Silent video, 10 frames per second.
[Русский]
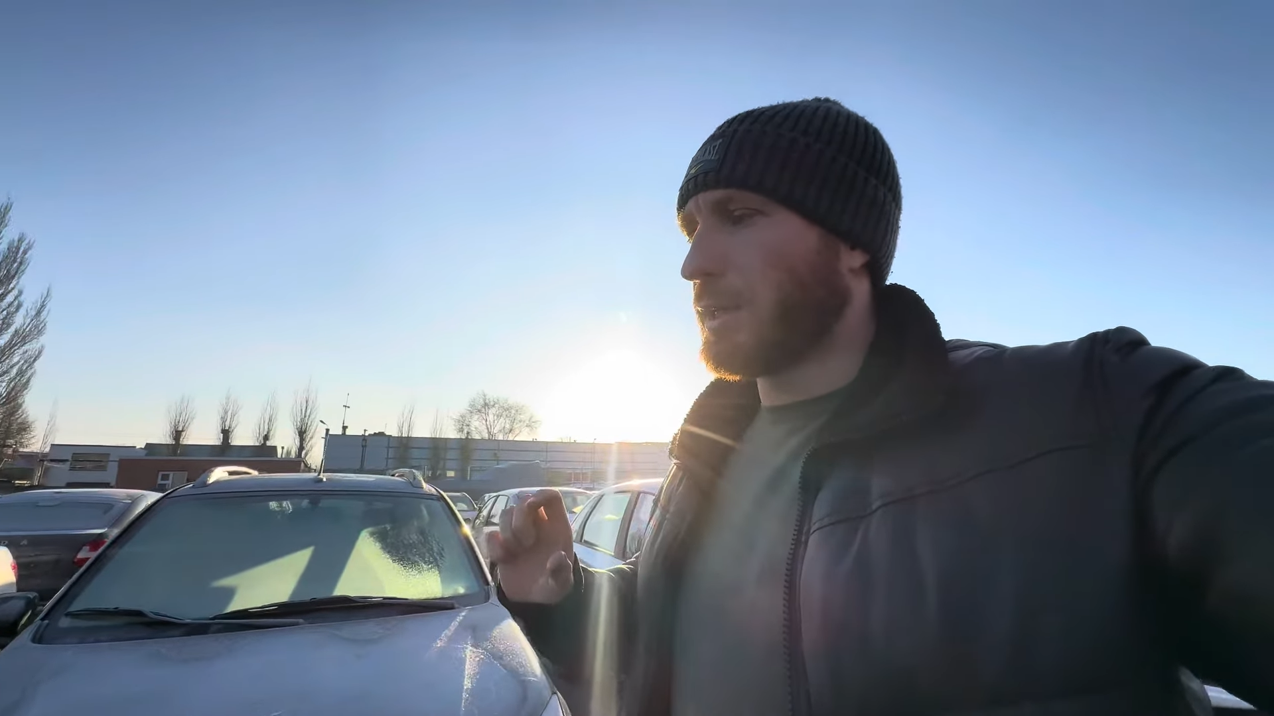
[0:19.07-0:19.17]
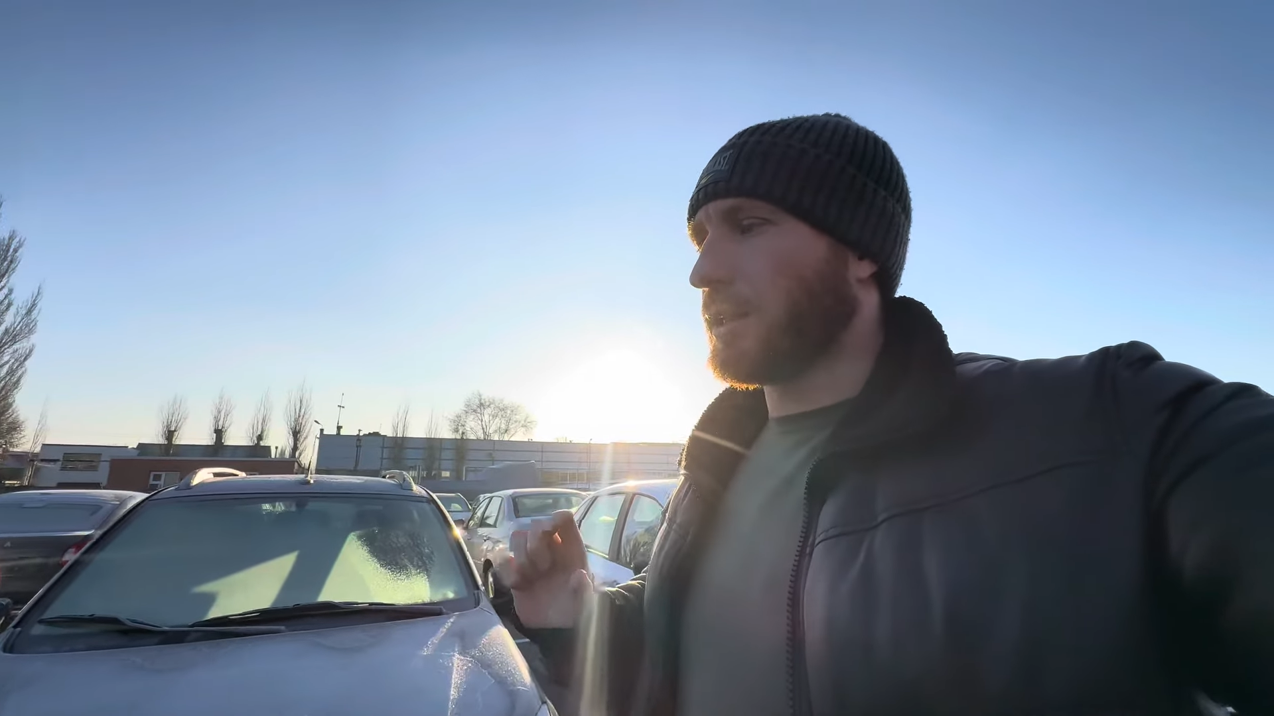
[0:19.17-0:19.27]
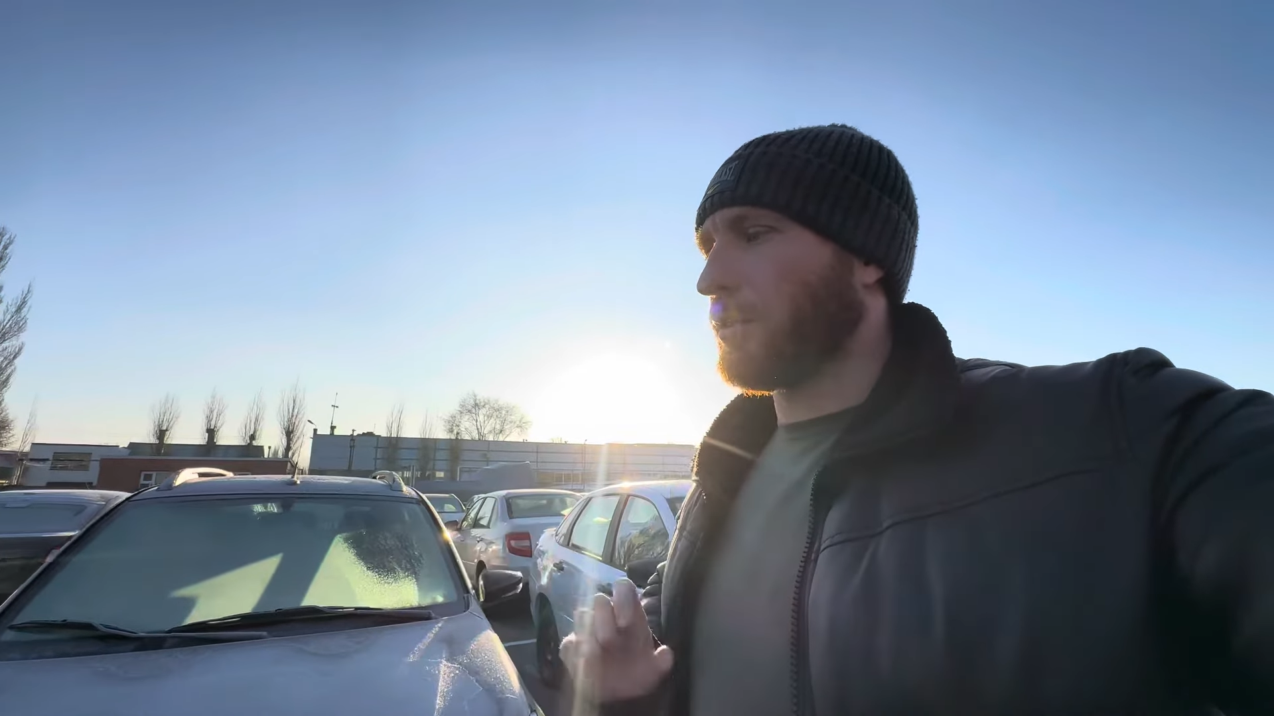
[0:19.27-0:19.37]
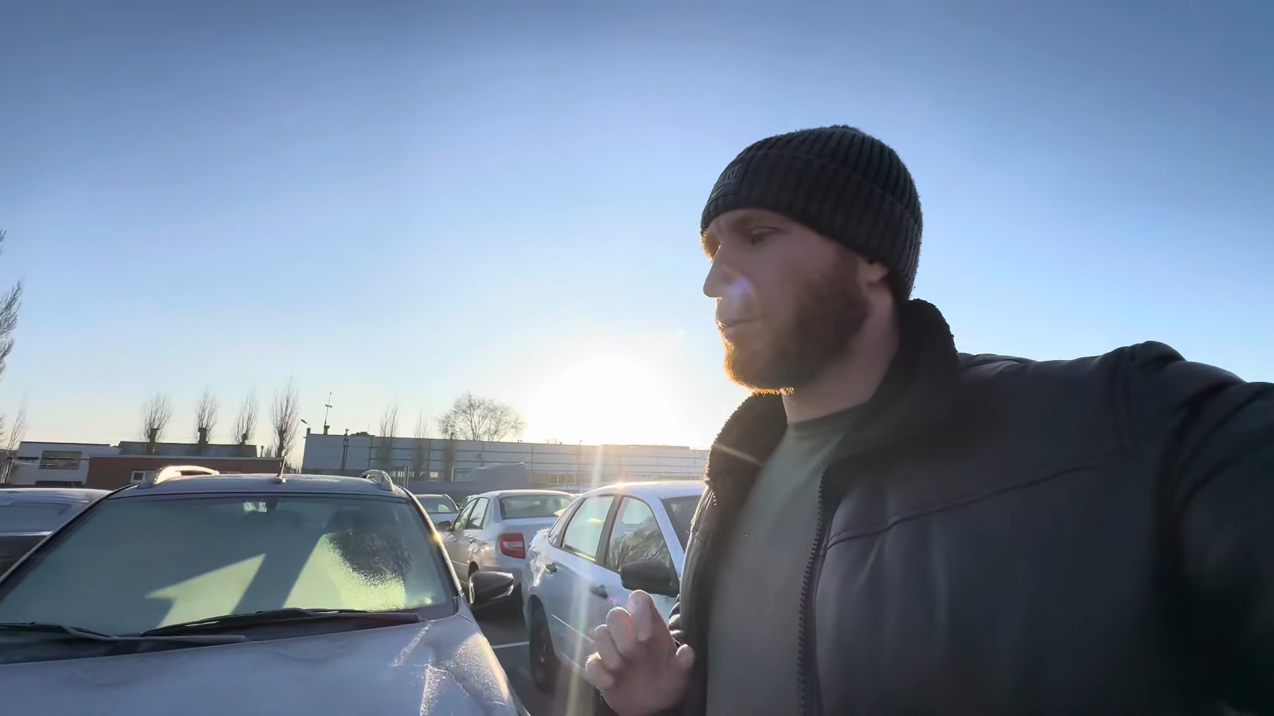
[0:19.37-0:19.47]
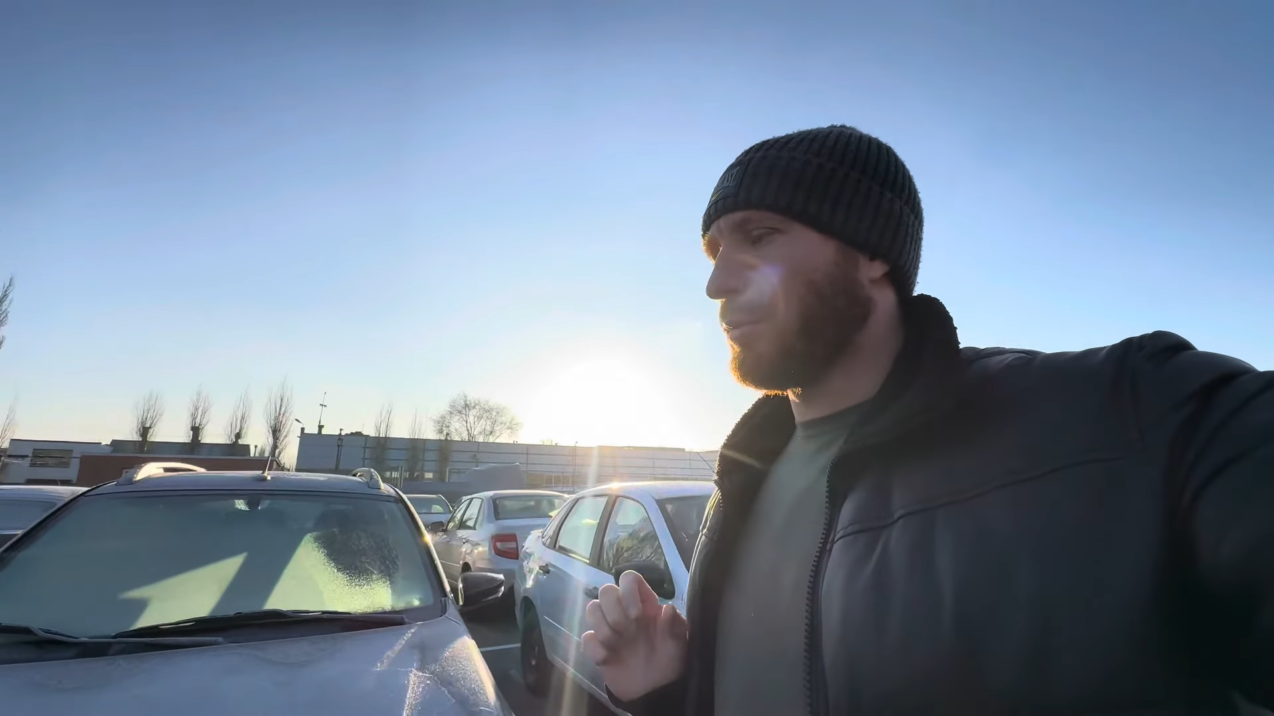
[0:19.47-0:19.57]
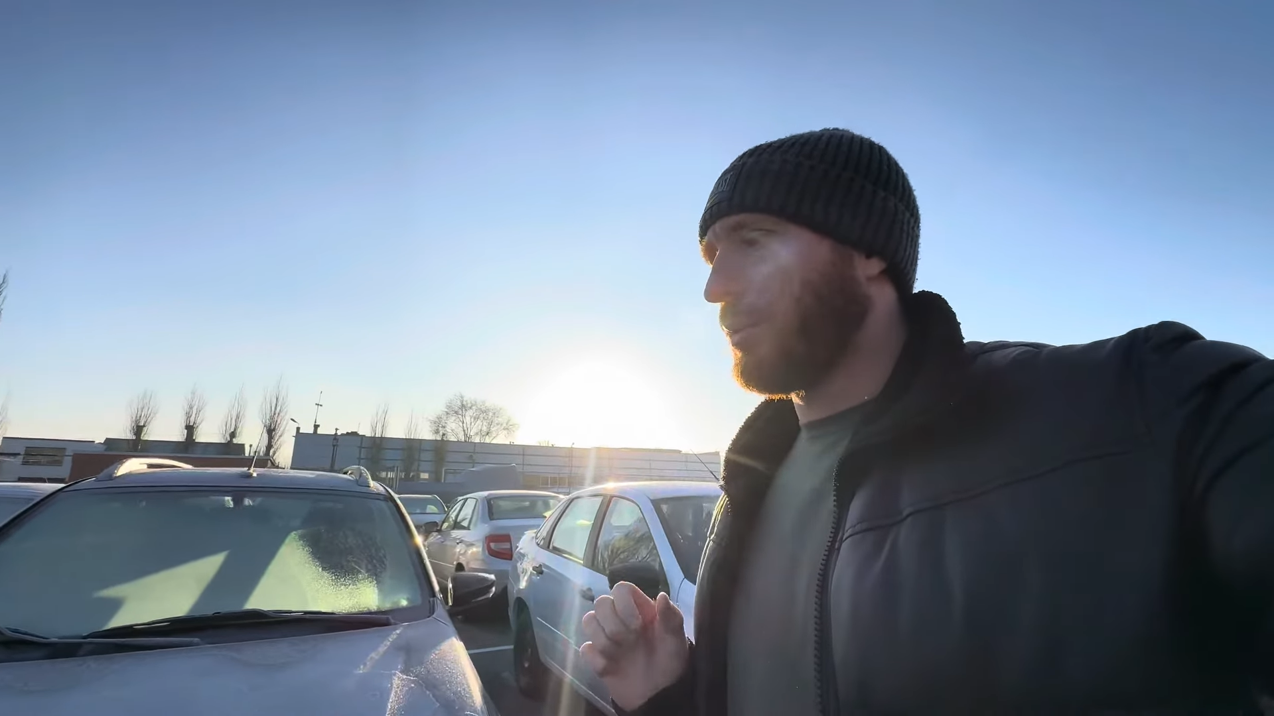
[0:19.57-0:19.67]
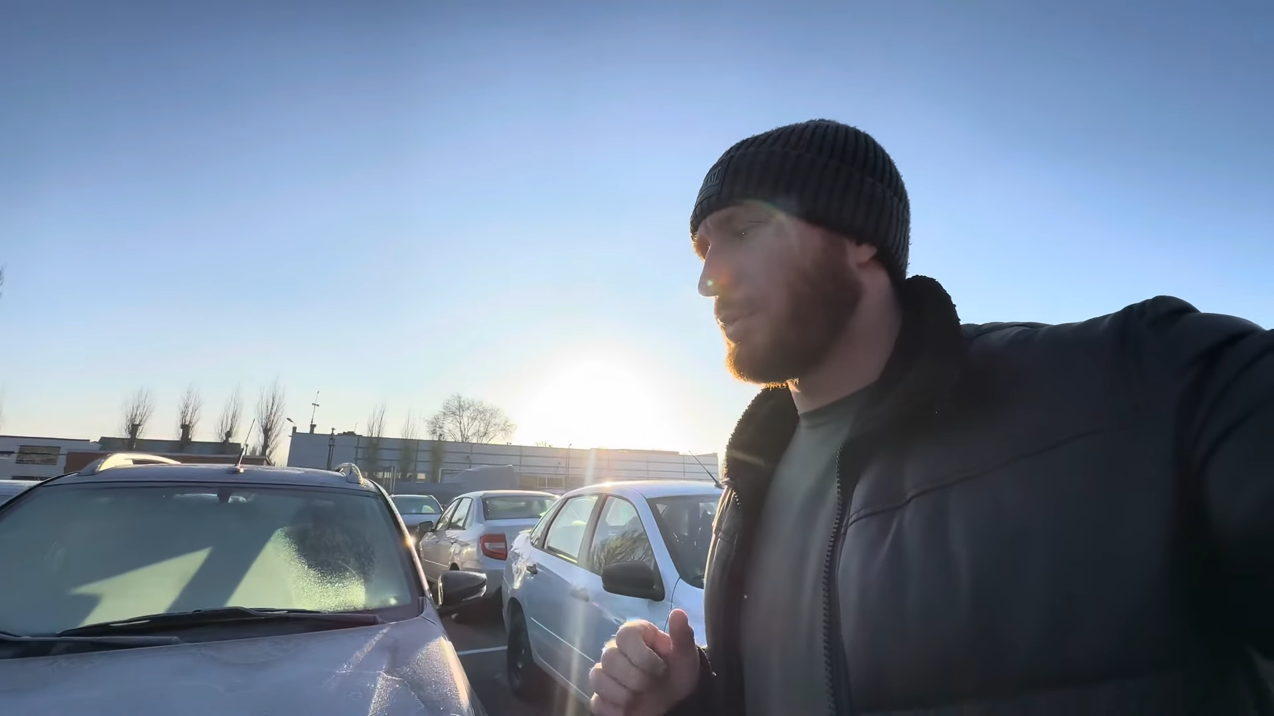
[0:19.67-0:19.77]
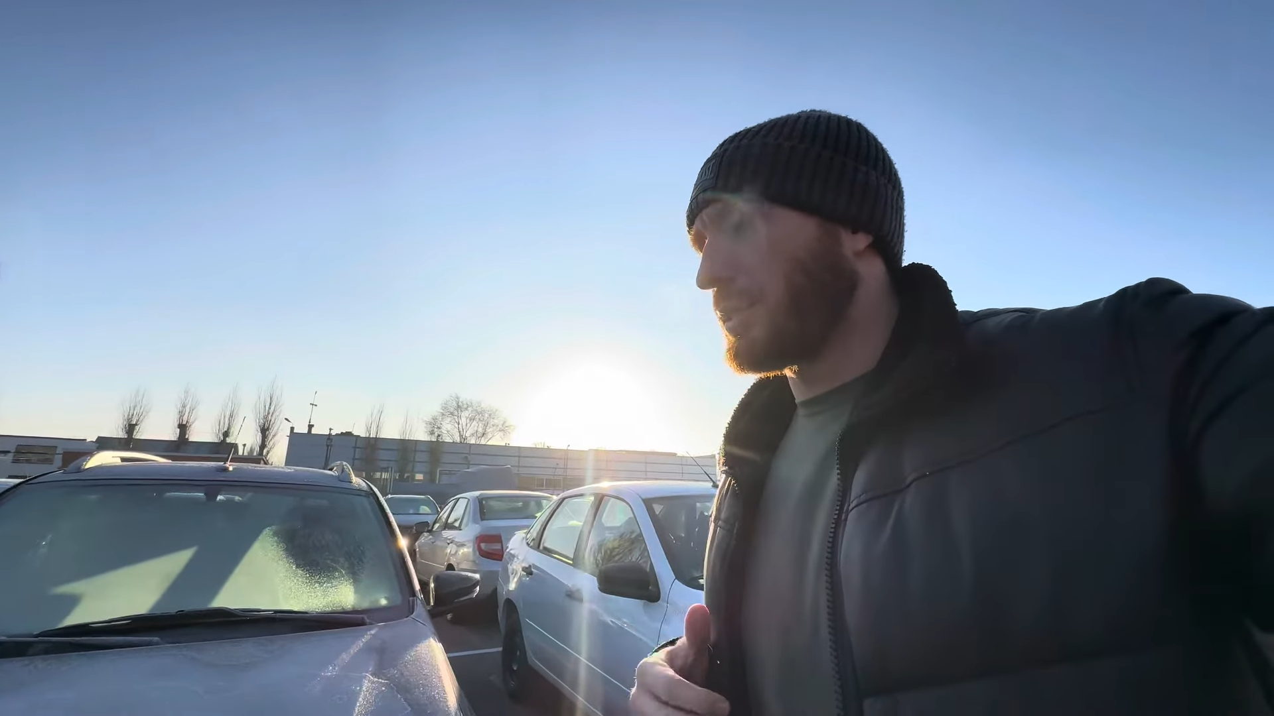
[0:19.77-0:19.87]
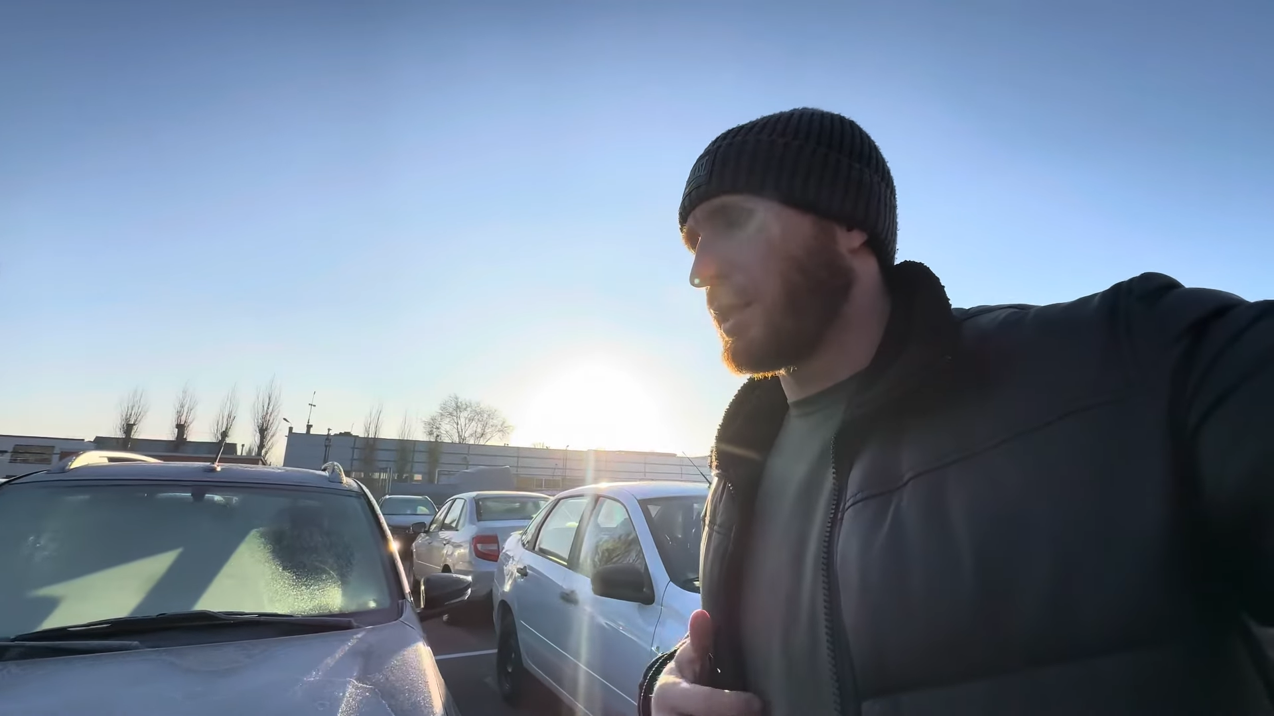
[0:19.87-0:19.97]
этот автомобиль,